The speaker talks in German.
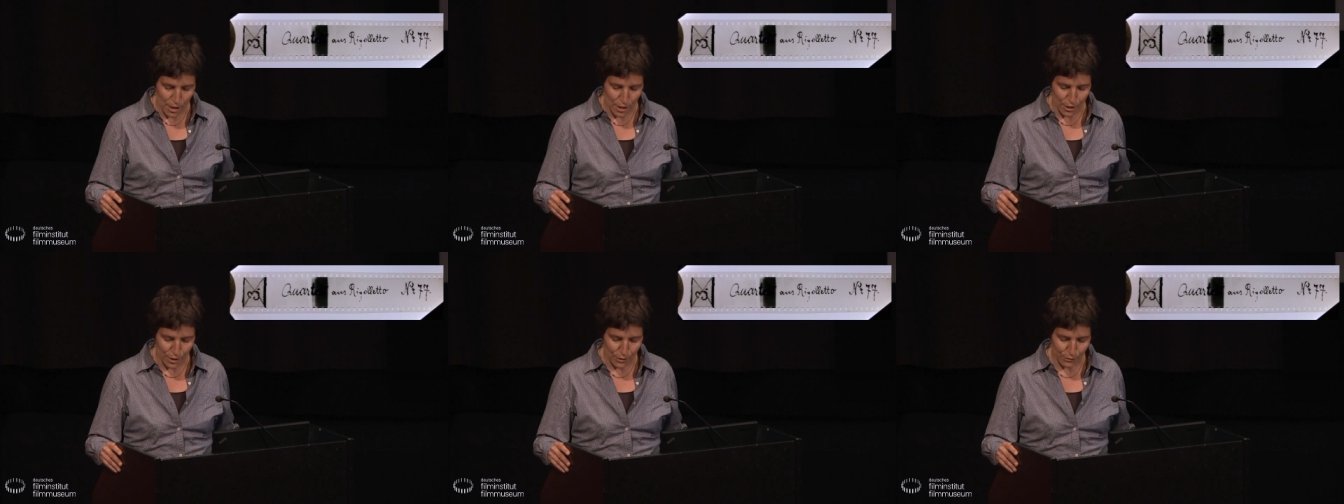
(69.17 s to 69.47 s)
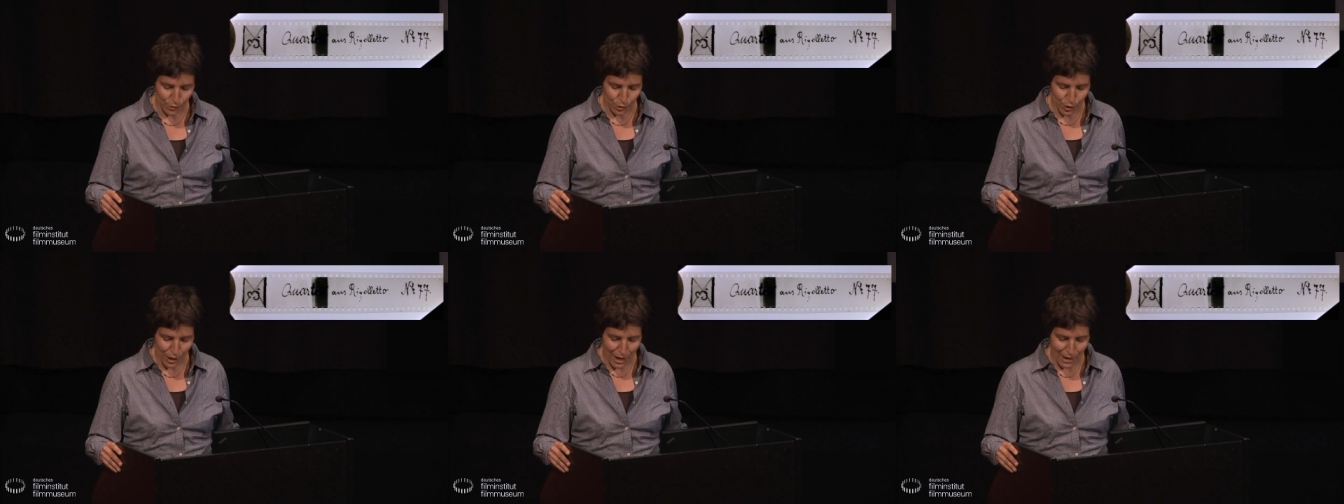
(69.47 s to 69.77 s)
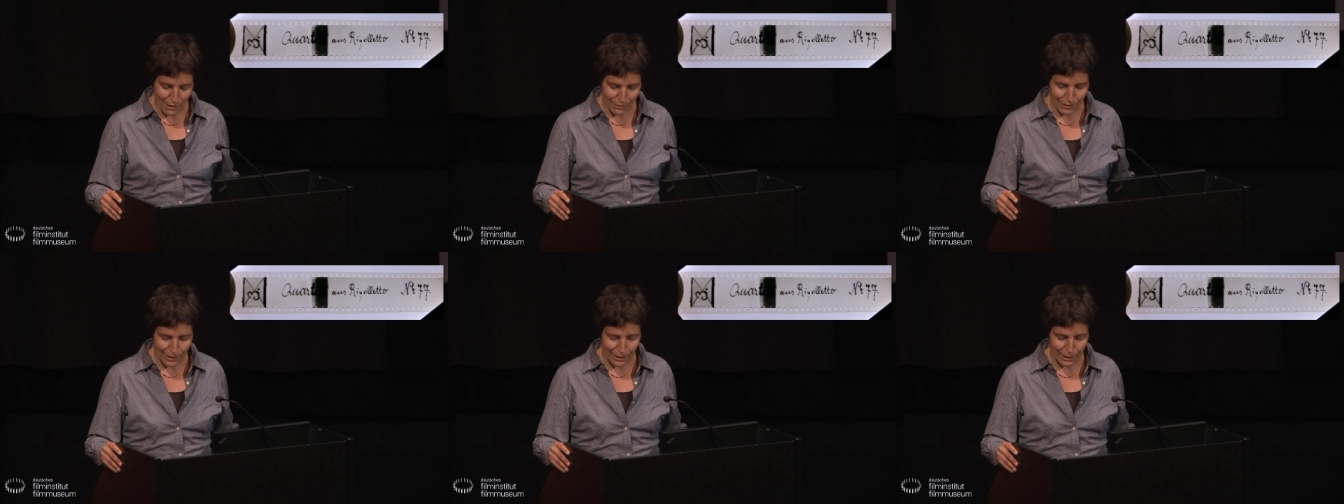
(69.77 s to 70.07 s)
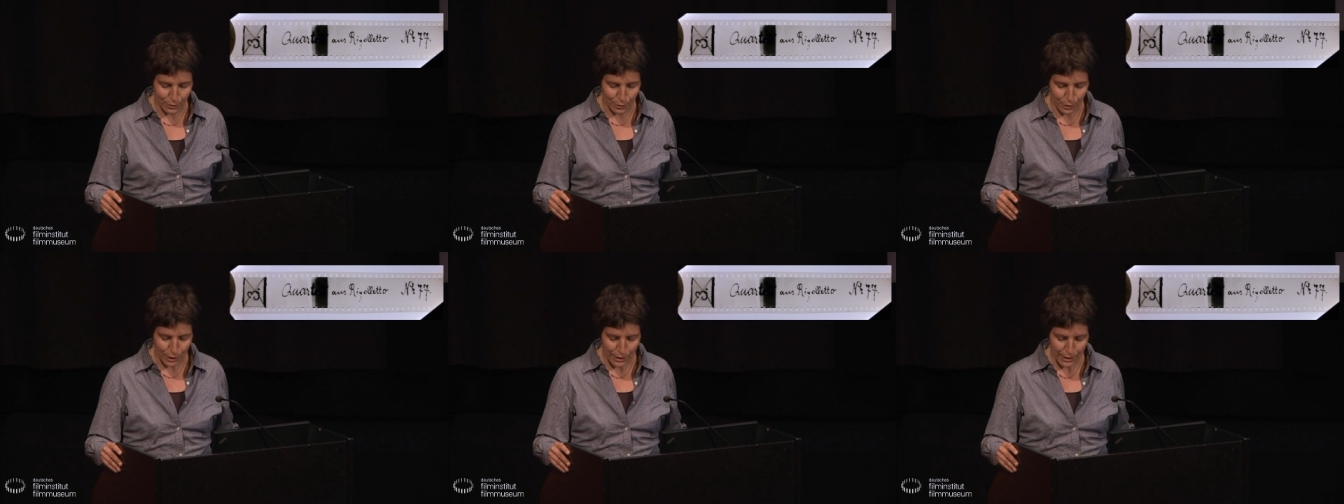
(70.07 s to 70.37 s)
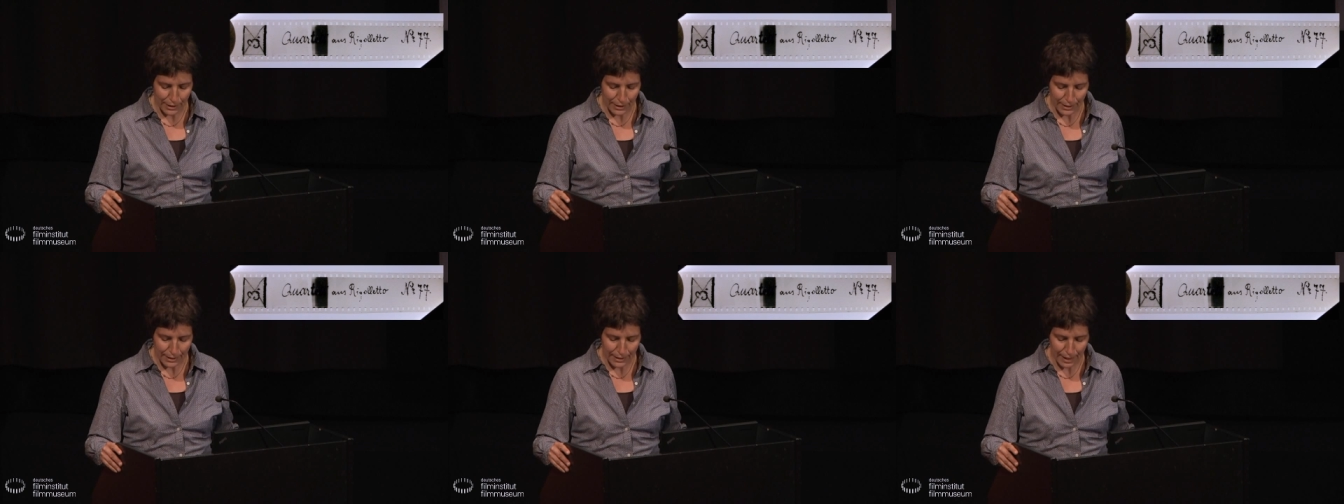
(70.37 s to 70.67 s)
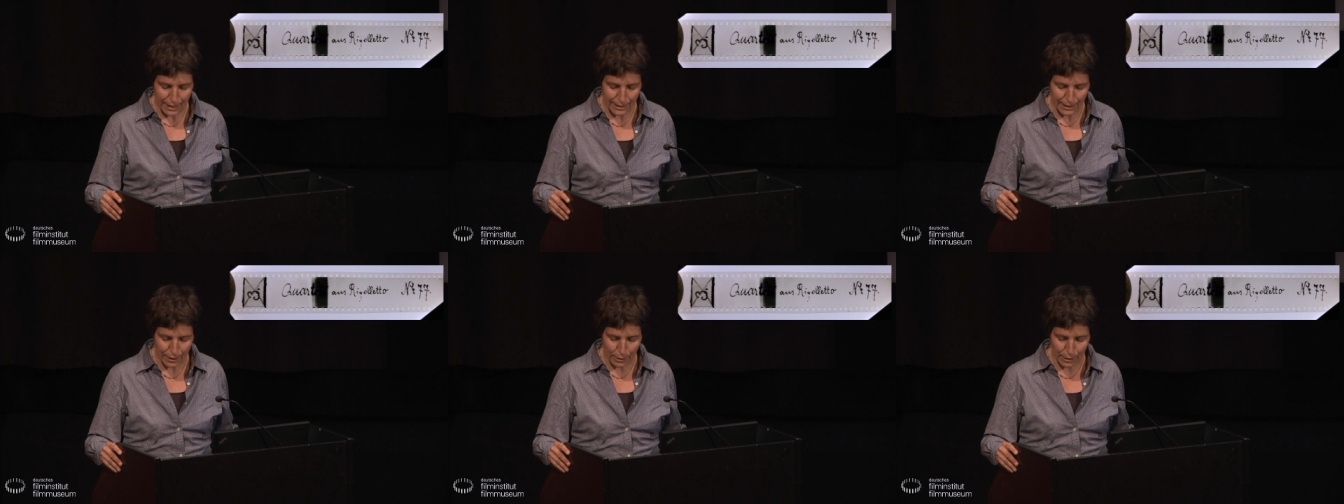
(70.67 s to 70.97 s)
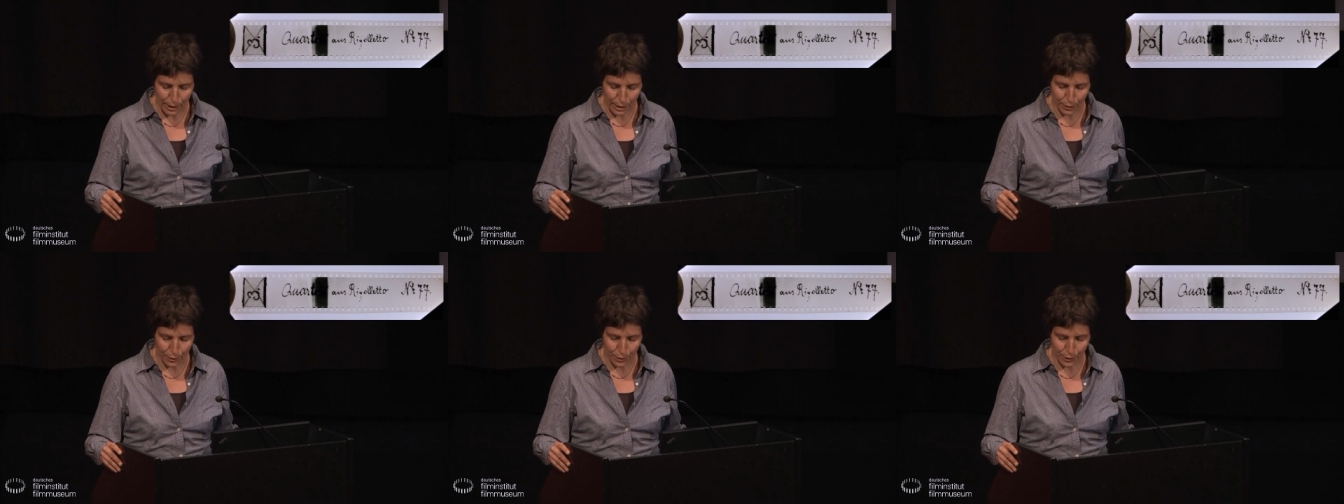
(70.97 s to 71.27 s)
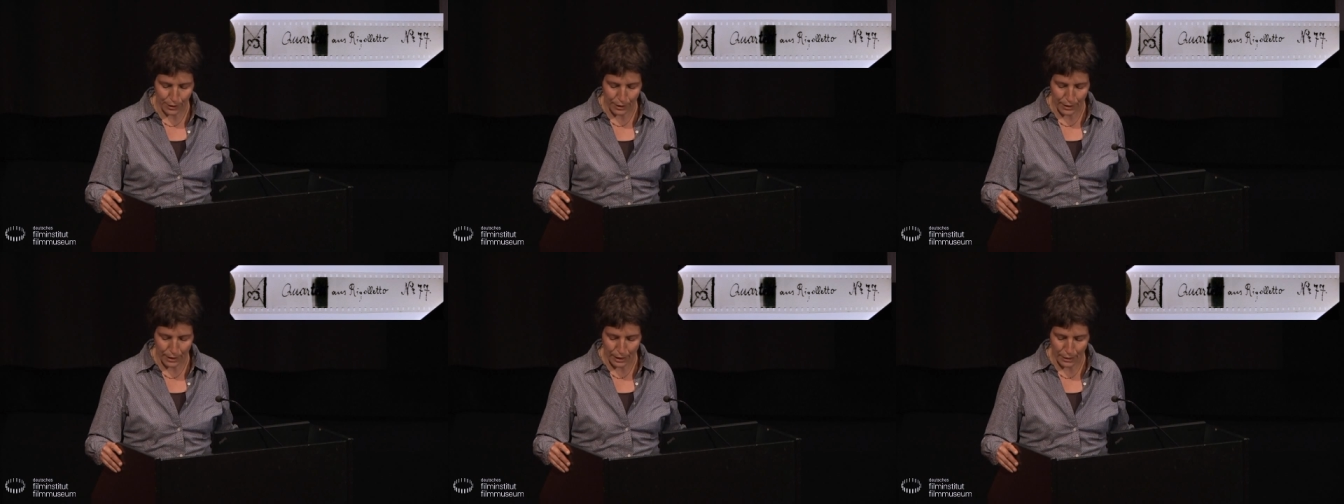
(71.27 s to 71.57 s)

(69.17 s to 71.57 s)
Sowohl Alfred Duskes als auch der Gründer